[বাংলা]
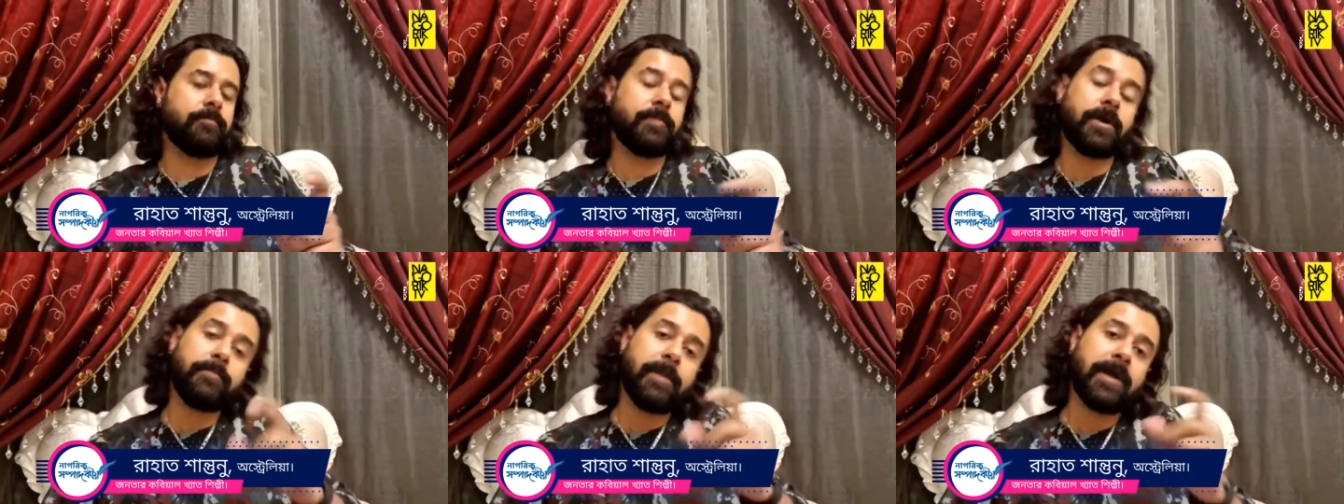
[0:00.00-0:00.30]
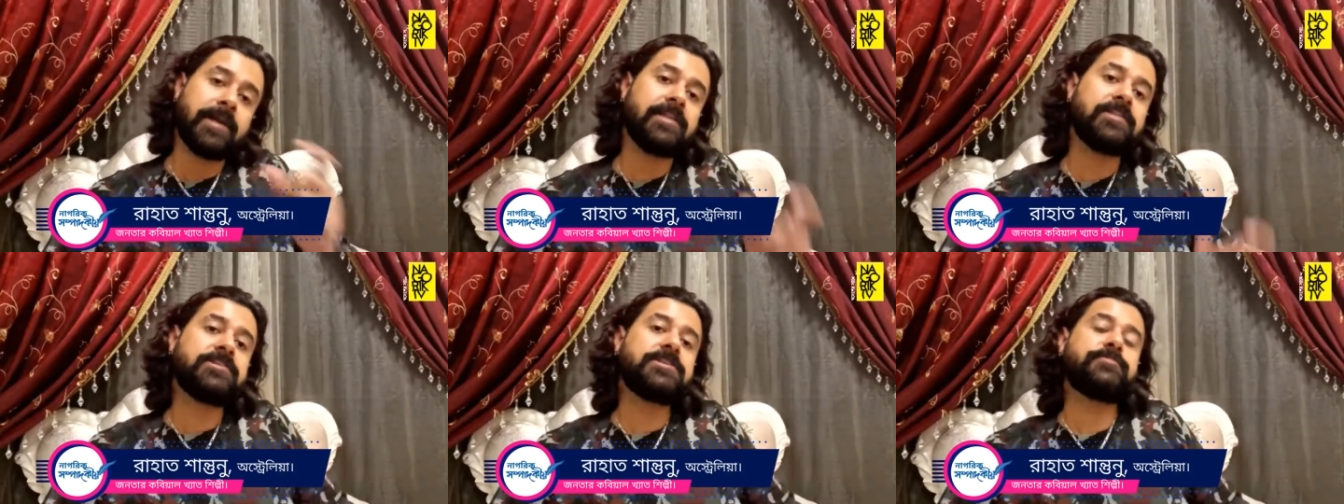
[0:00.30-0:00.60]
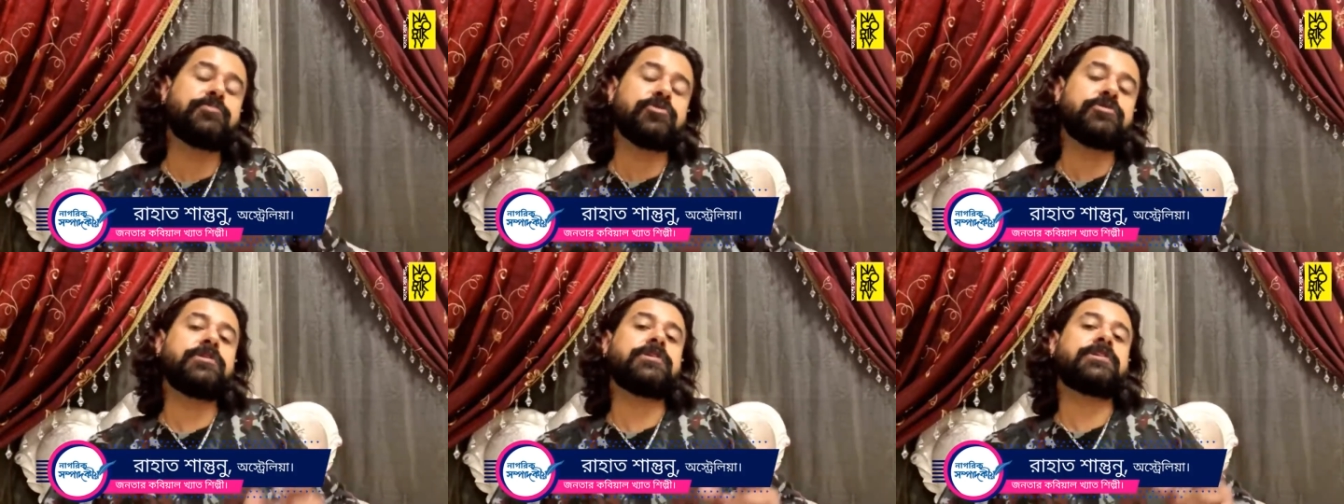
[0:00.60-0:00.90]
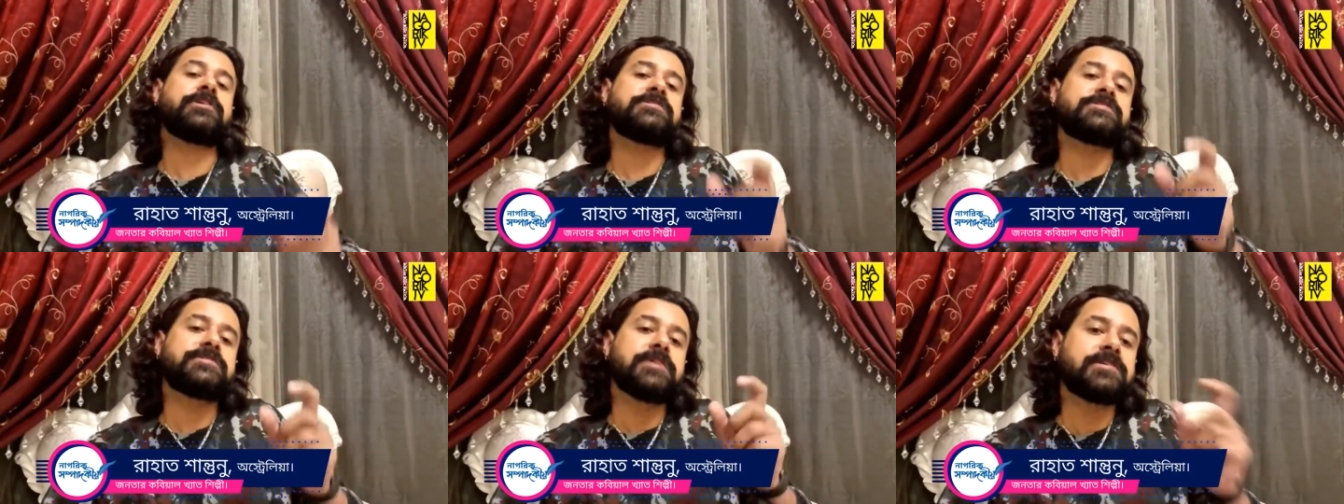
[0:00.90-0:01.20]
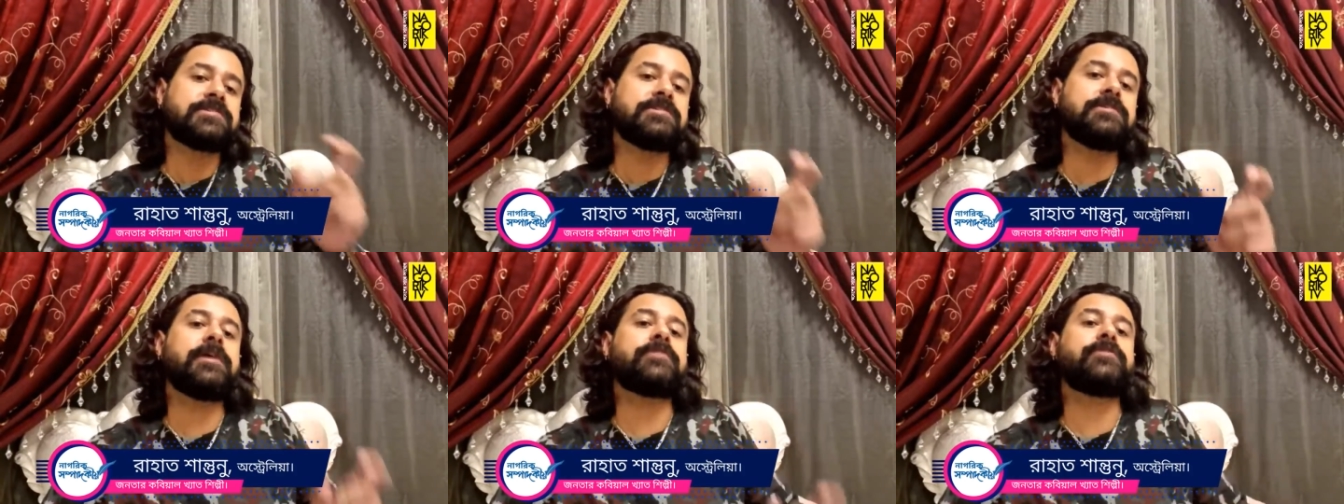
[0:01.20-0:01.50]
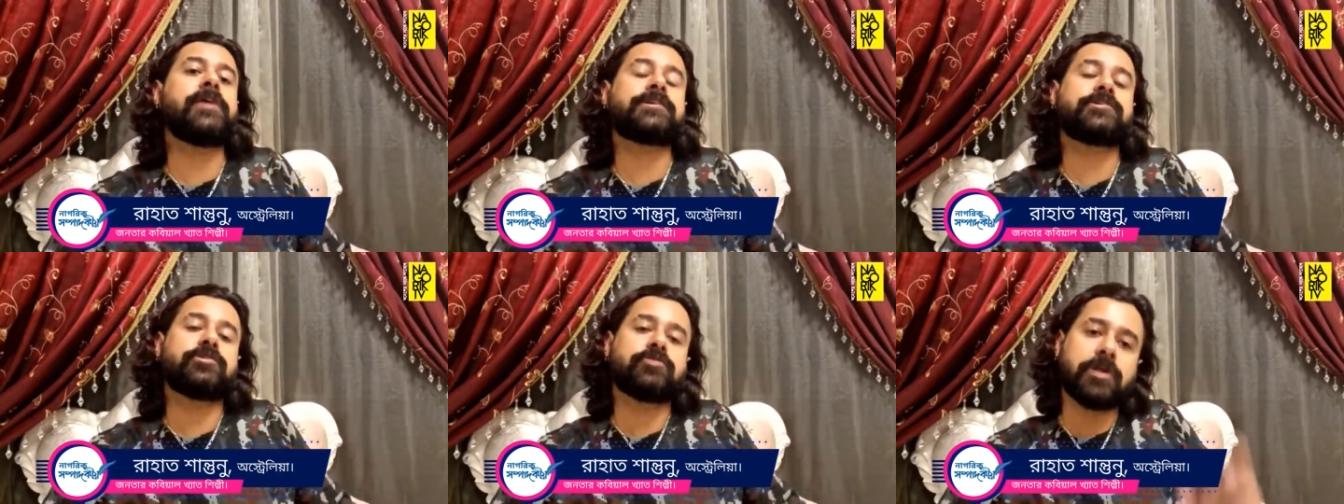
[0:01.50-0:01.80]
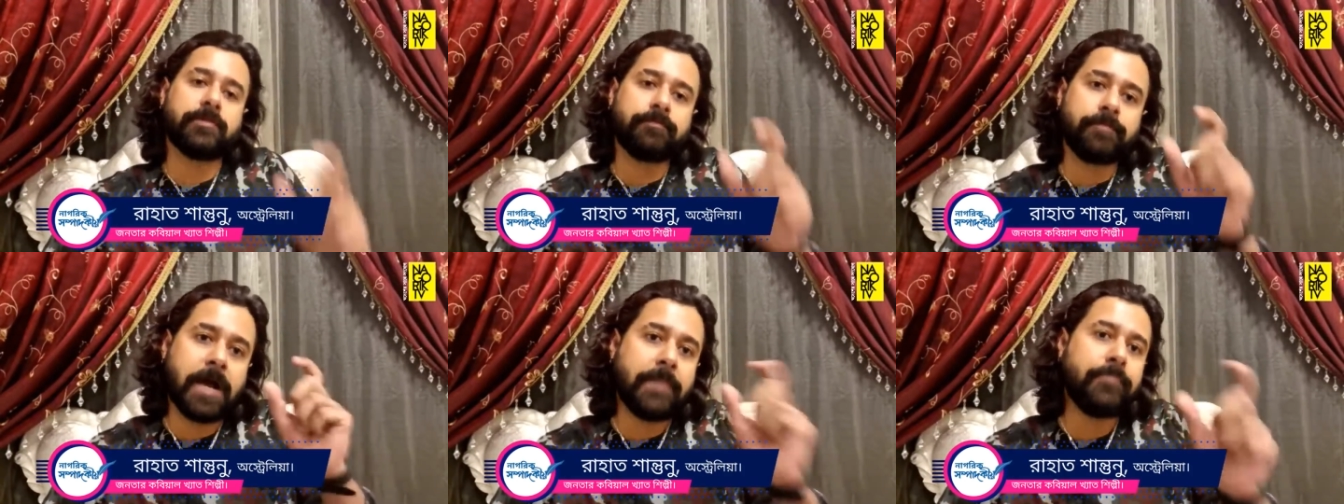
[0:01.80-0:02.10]
বা বাংলাদেশের প্রত্যেকটা সেক্টর এখন একটা
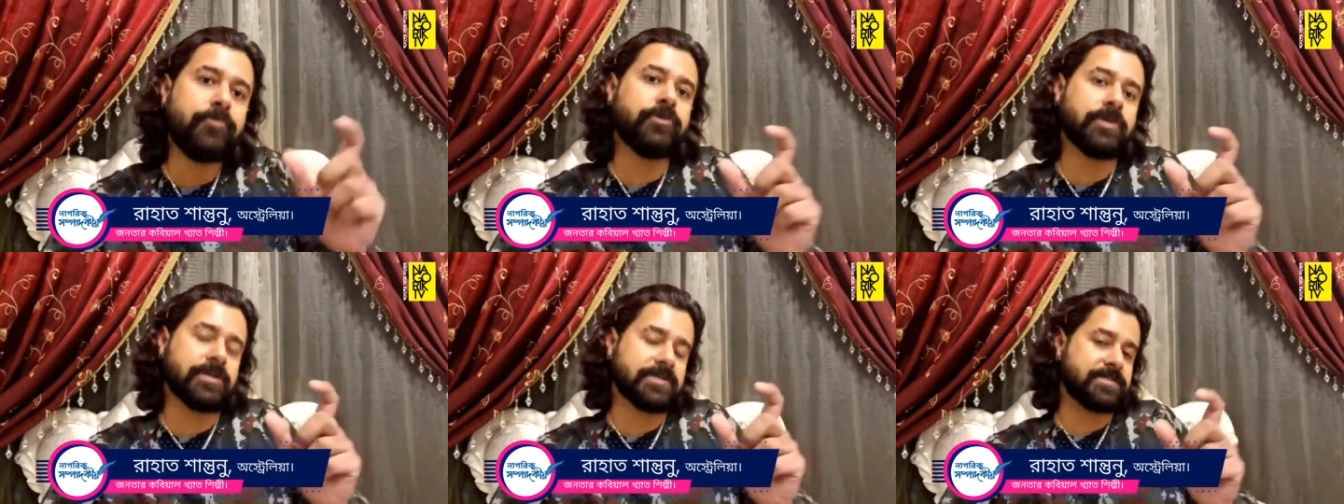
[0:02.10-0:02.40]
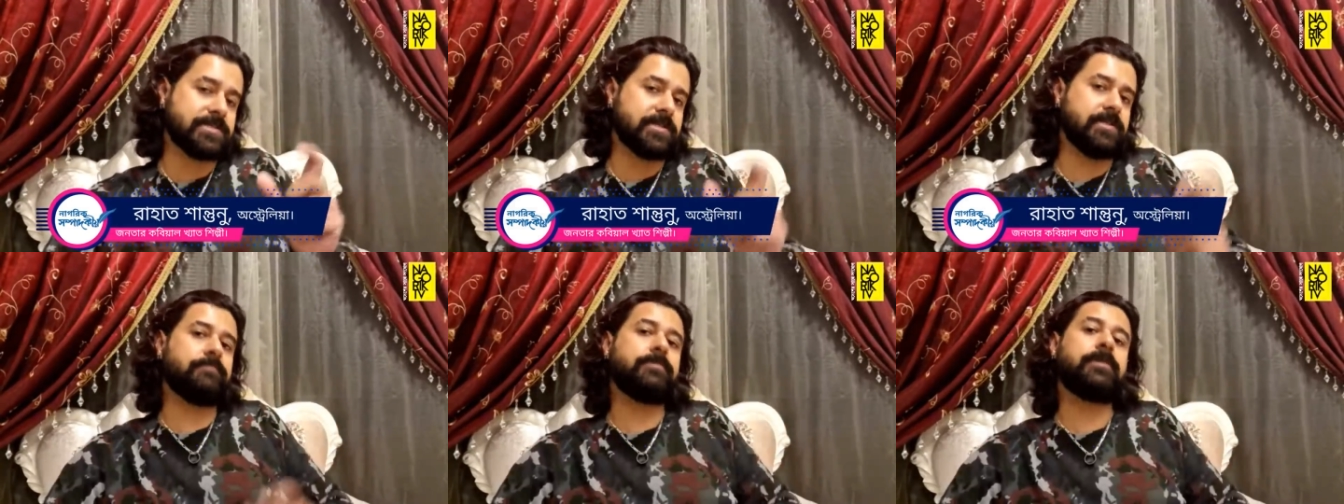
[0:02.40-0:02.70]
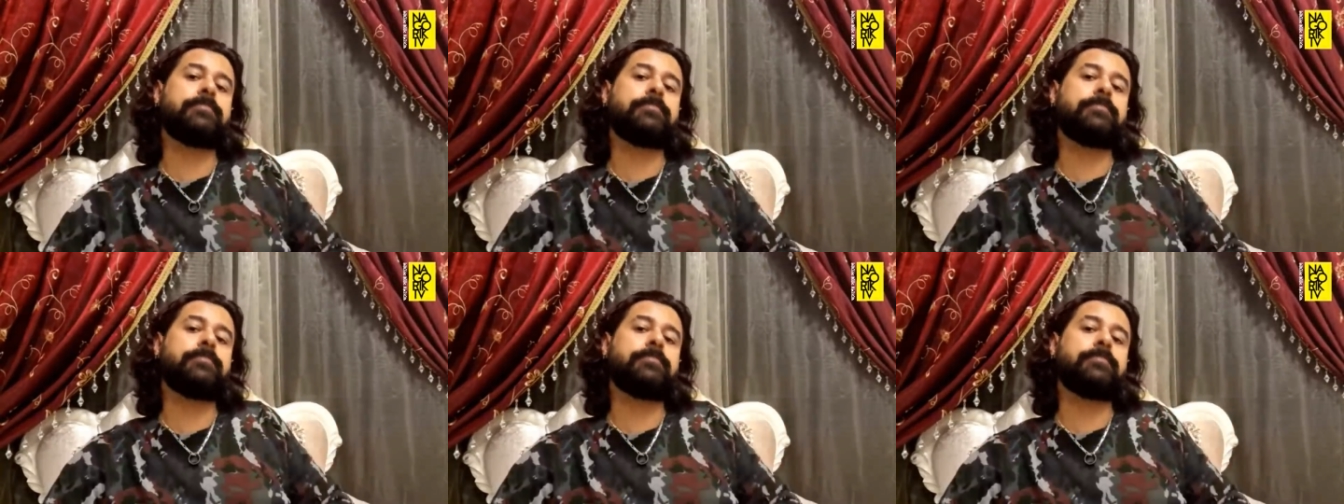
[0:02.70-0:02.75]
করে পাপন আছে